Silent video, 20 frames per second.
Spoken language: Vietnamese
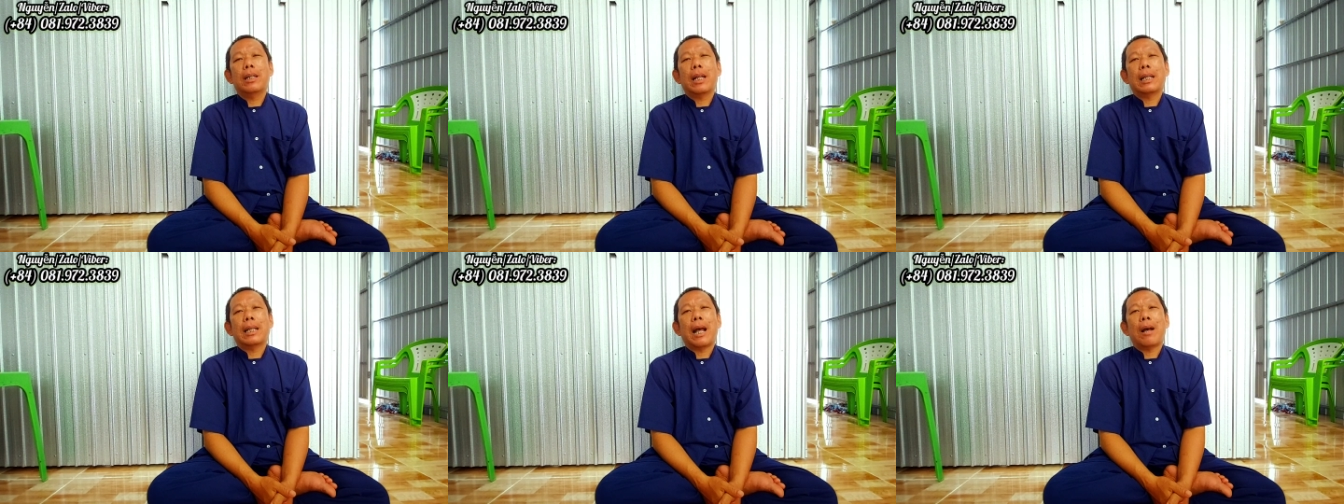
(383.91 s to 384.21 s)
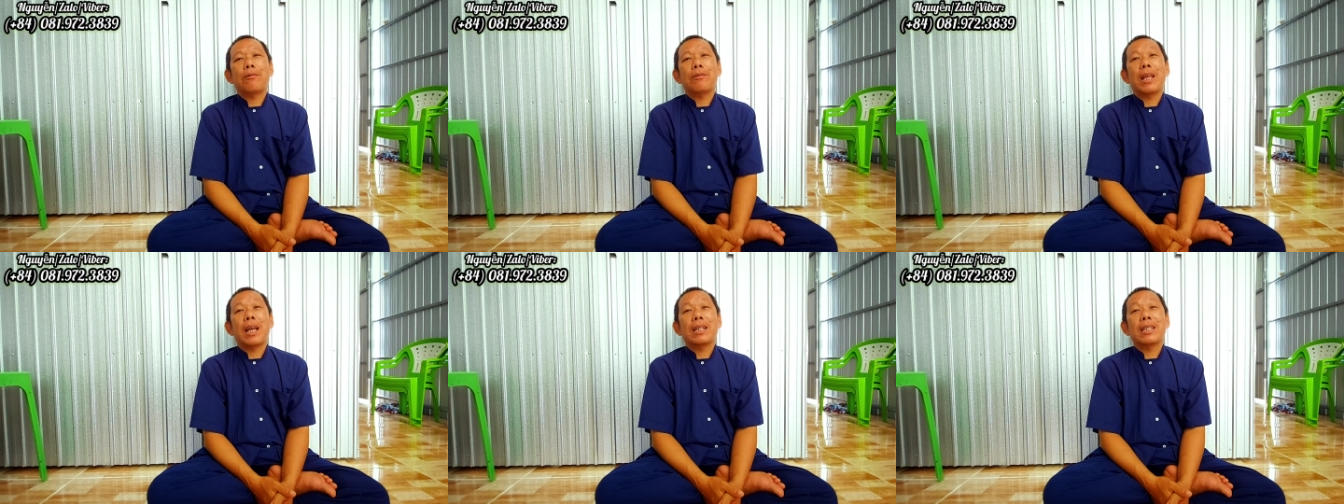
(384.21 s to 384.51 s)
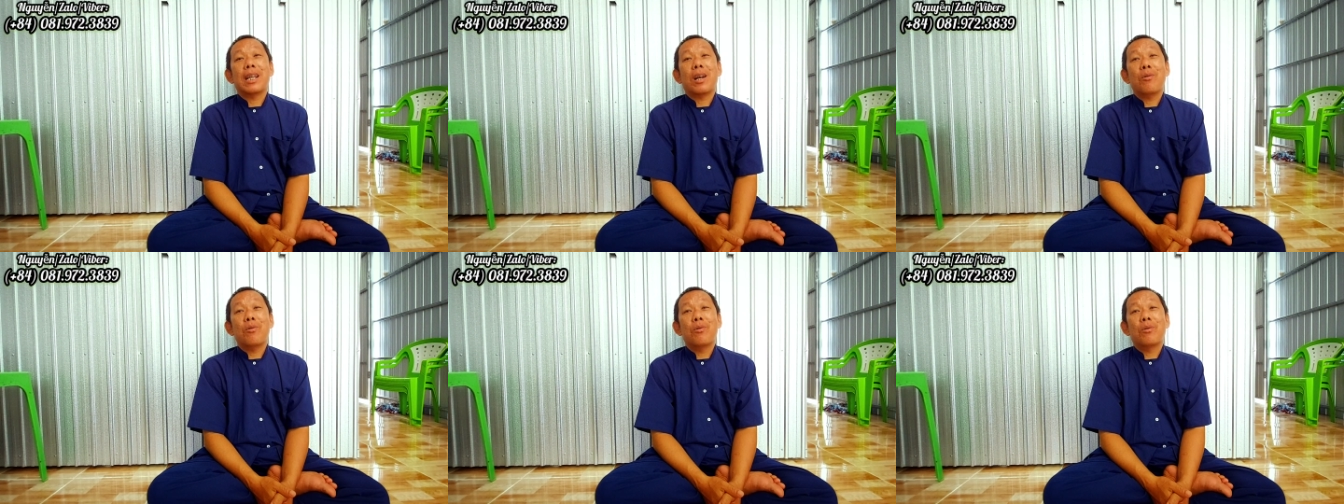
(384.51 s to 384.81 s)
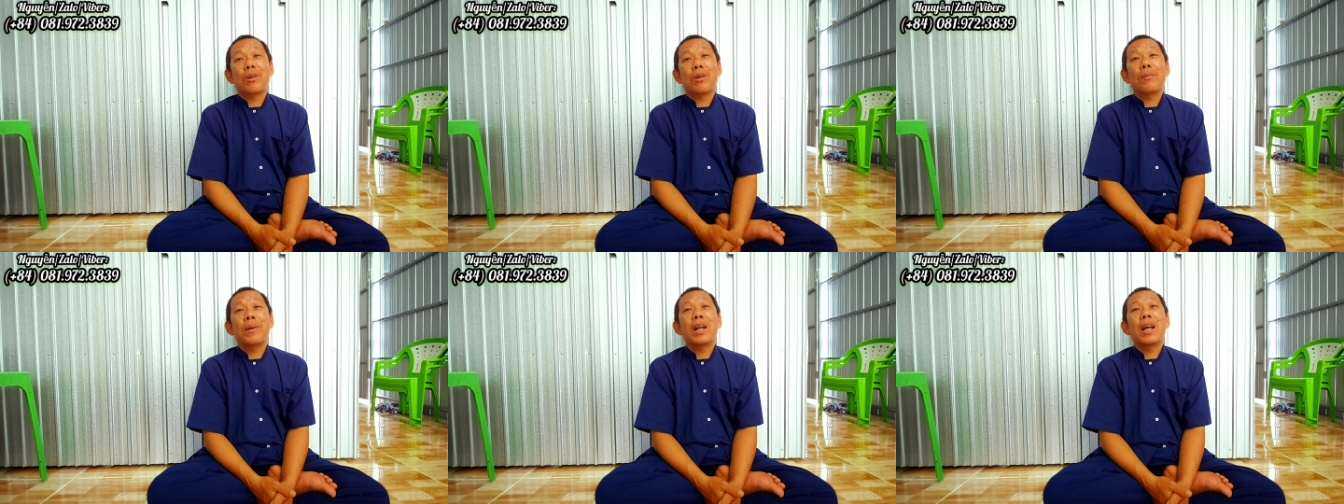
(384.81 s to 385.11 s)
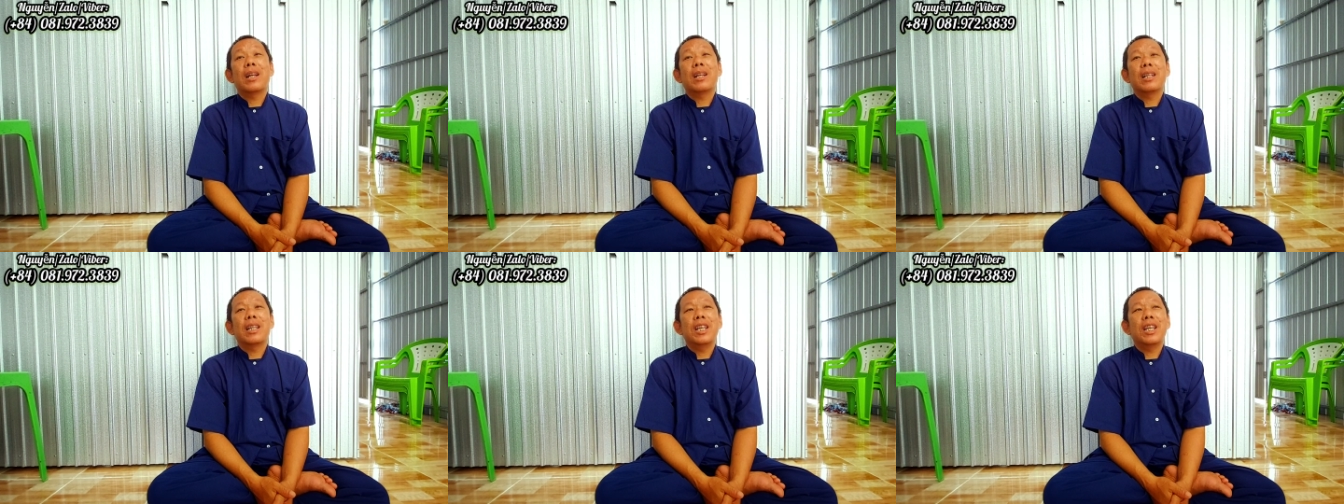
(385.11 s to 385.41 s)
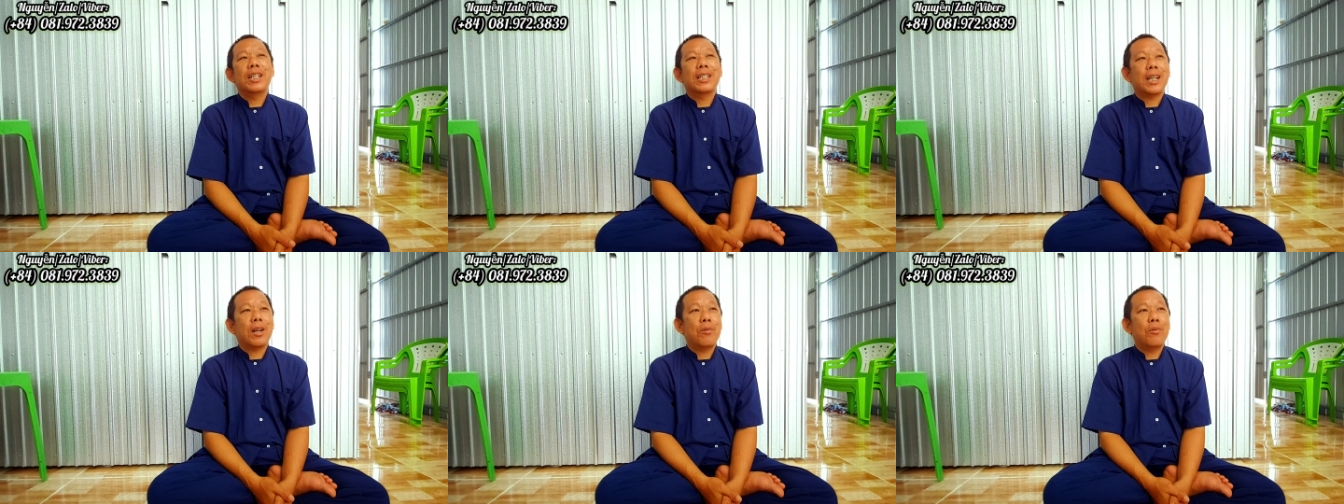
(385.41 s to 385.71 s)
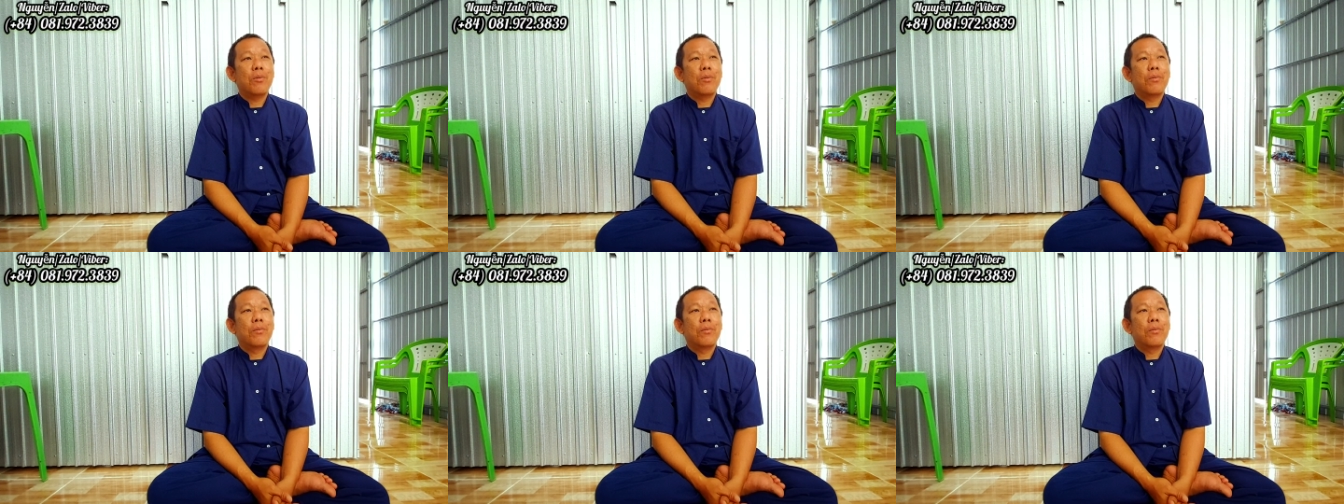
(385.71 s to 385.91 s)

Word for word: ta tạo nhân xấu nó mới đến với duyên xấu